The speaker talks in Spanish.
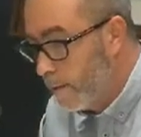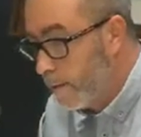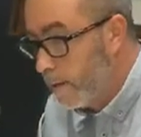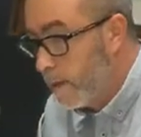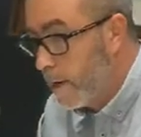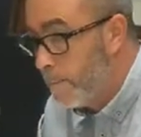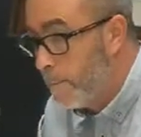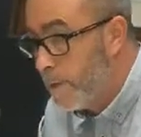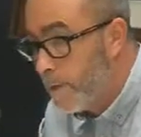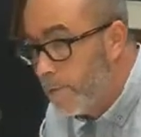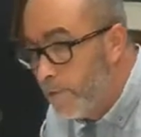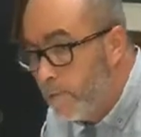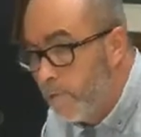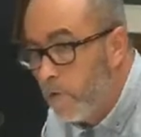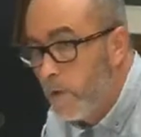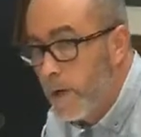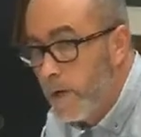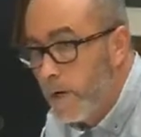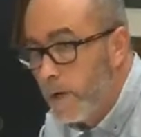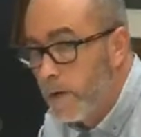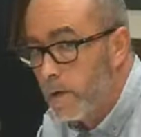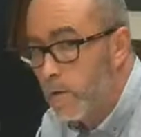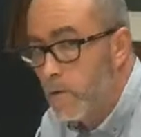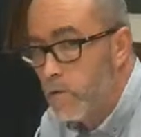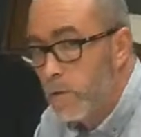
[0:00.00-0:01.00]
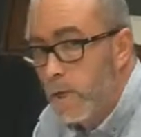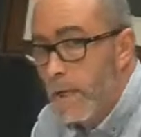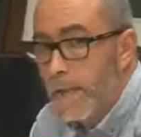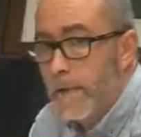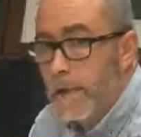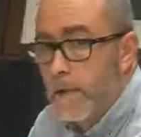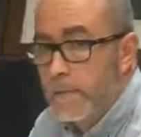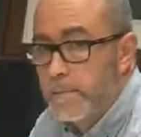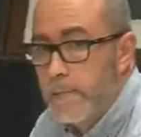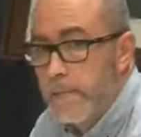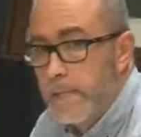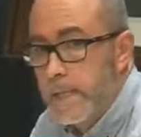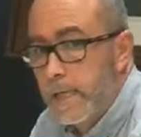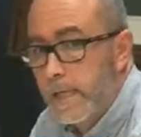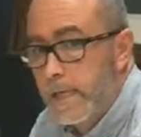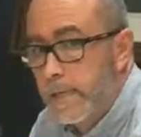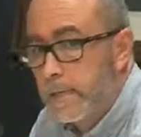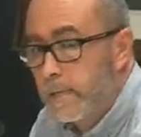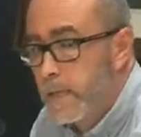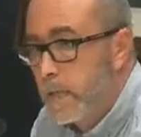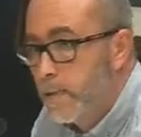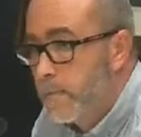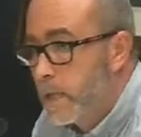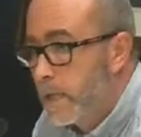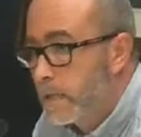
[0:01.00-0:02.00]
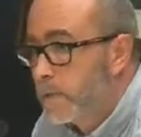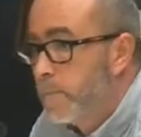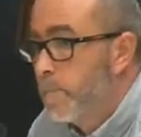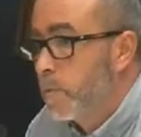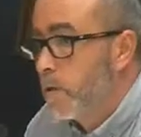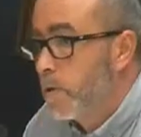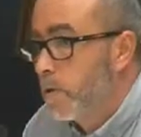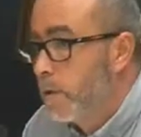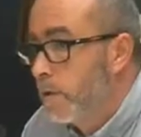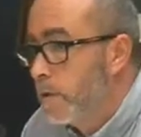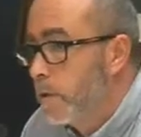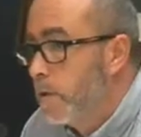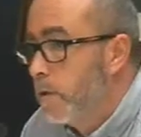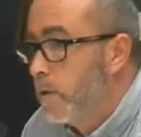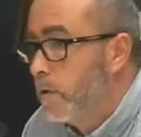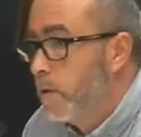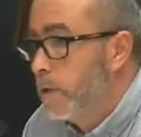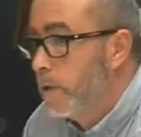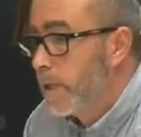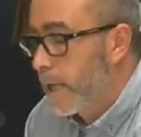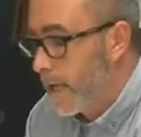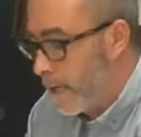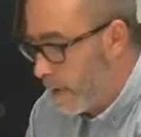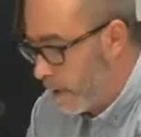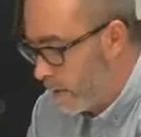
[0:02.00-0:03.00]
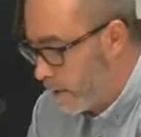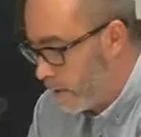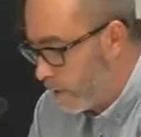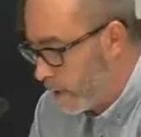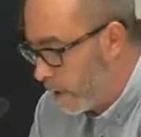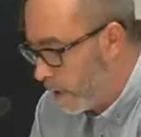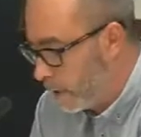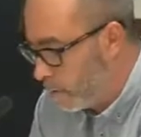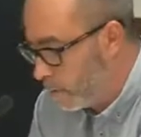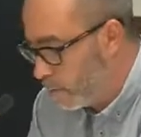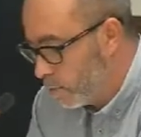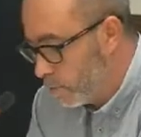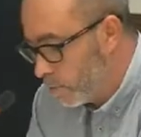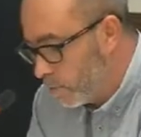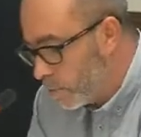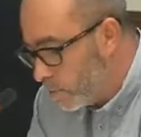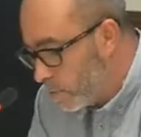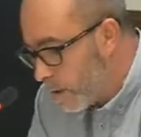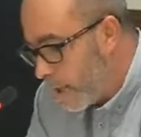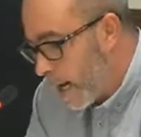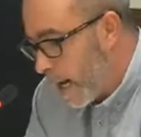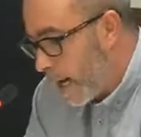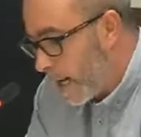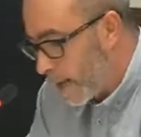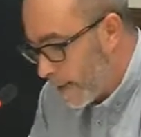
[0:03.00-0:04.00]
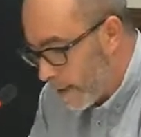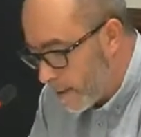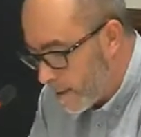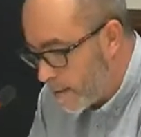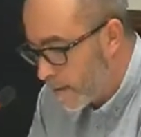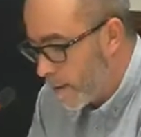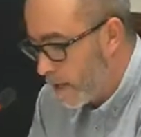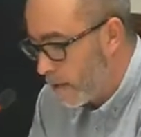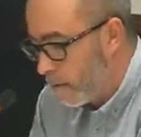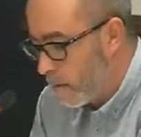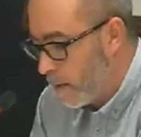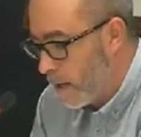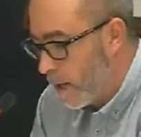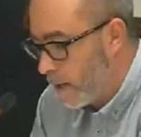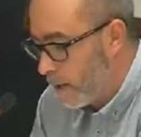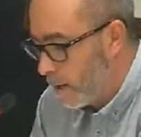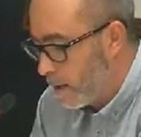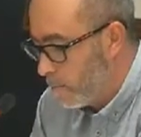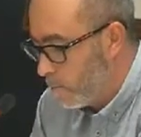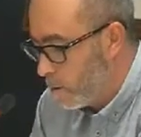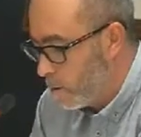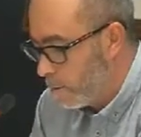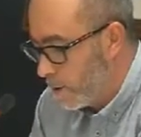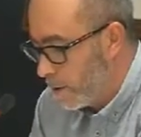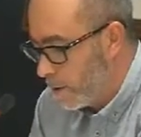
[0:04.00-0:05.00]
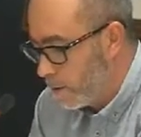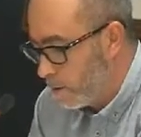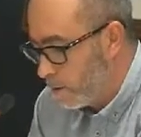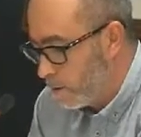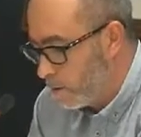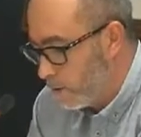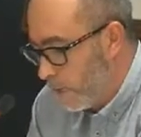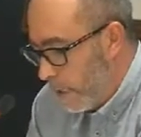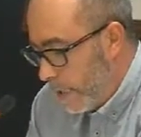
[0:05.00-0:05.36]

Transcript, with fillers: También fue una de las batallas que más proyección internacional alcanzaron en aquel momento.